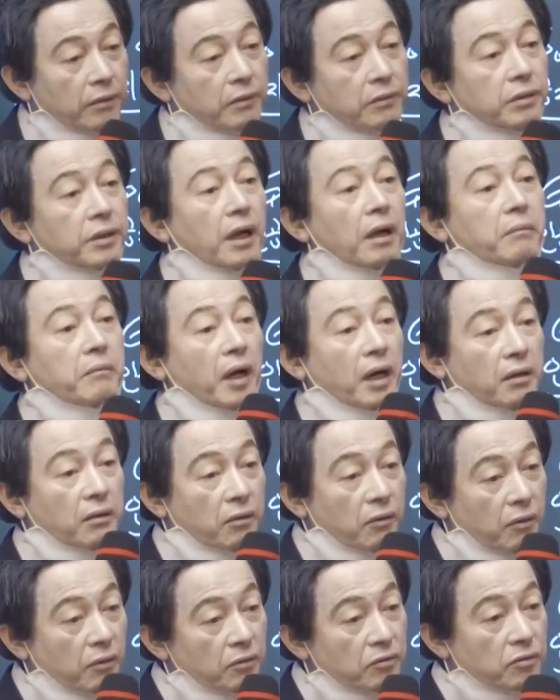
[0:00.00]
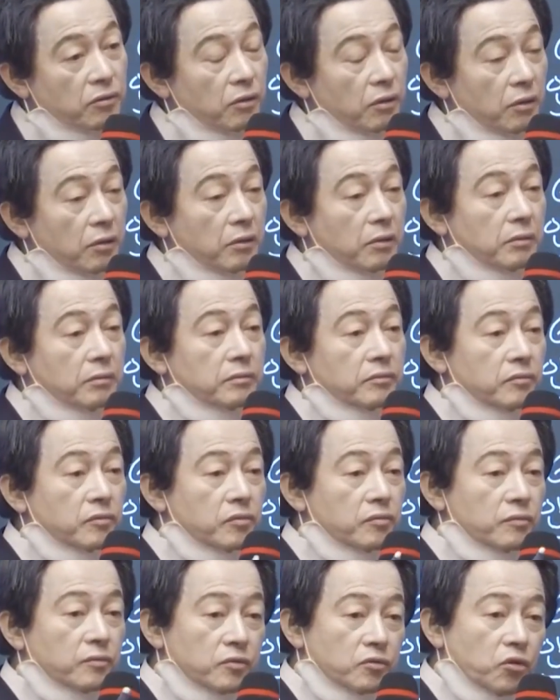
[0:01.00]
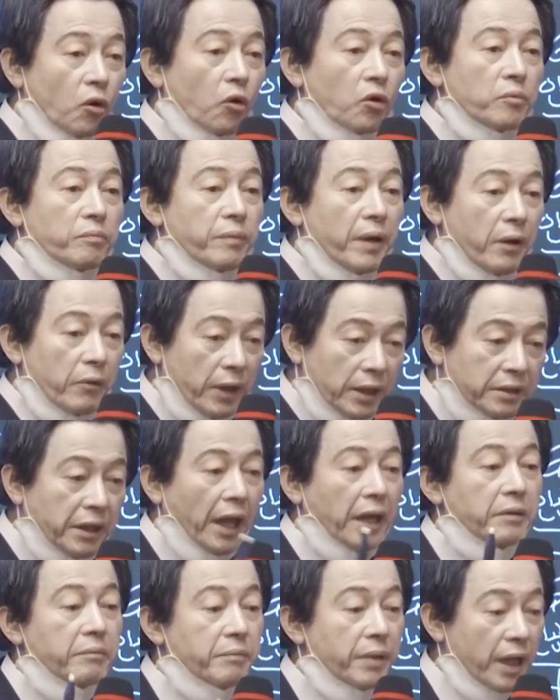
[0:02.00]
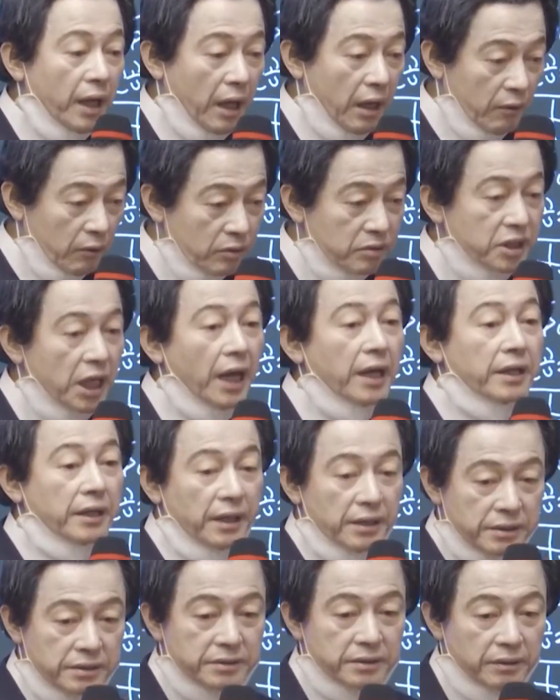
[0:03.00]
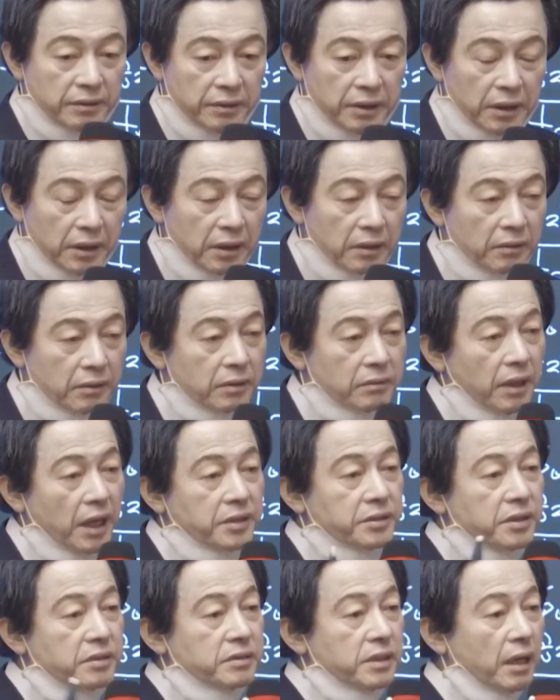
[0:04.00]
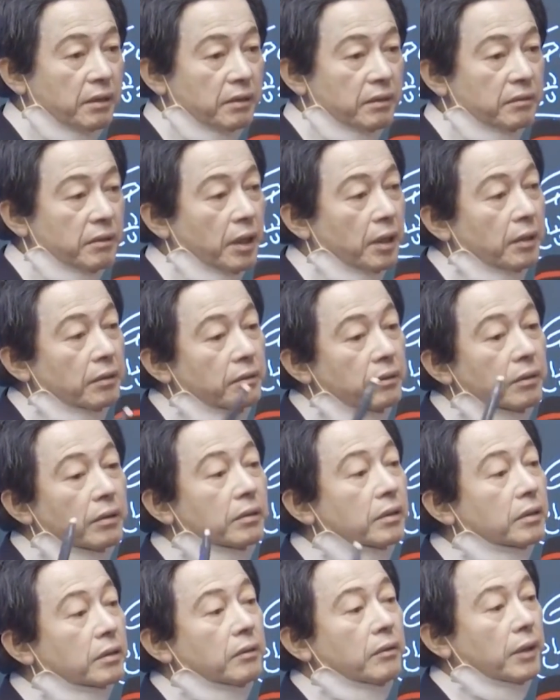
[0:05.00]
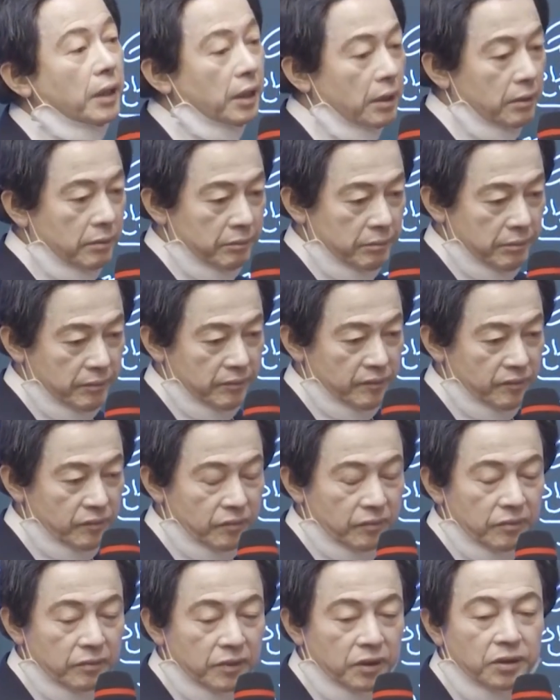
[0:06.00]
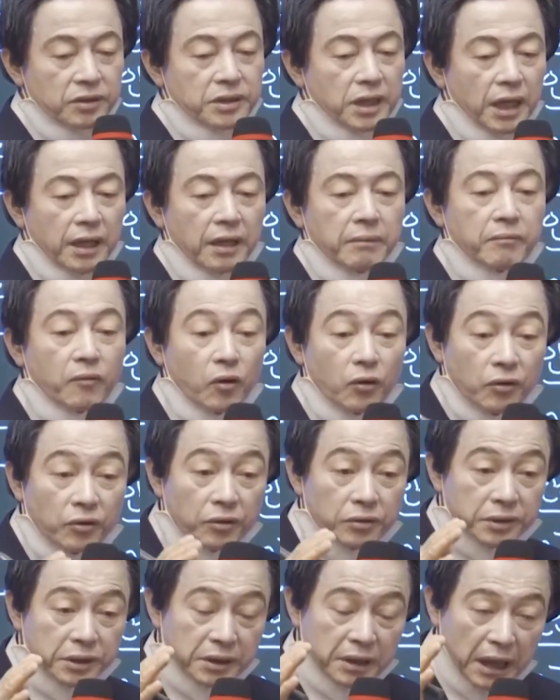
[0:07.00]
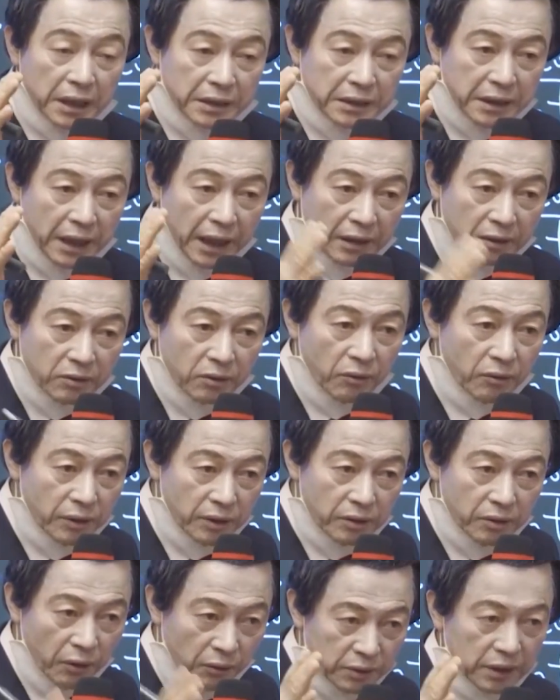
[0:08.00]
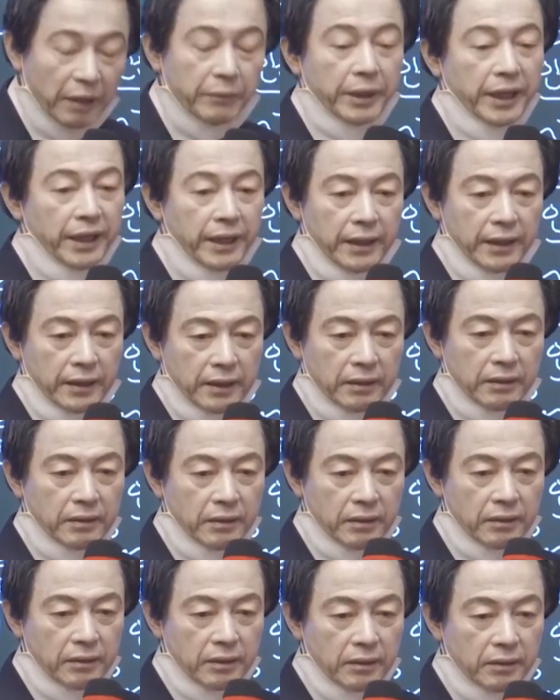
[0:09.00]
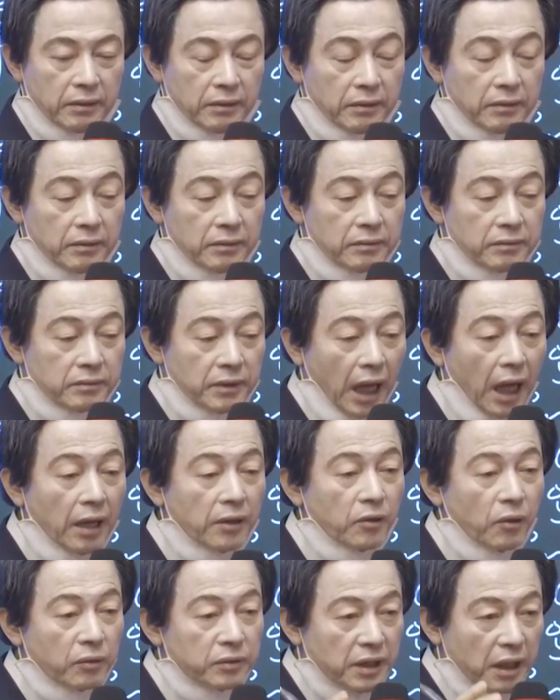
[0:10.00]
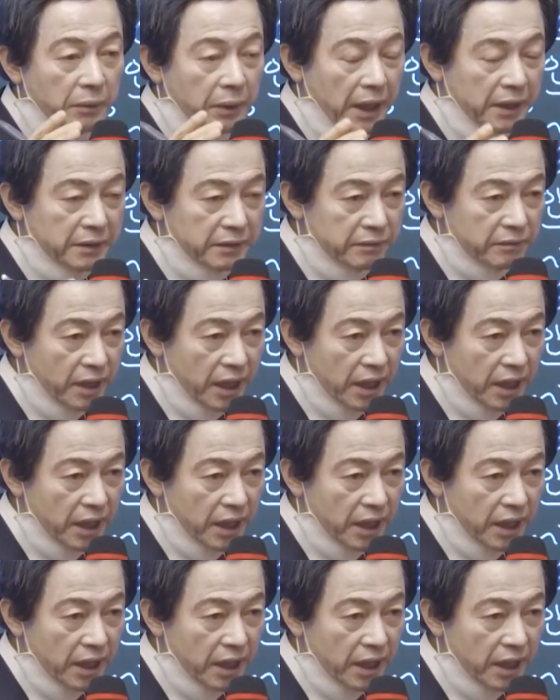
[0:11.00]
그야말로 소인배와 대인배하고 차이가 있어. 그 대천사는 너그러워. 그자의 모든 하는 행동을 용납해. 다 용납하는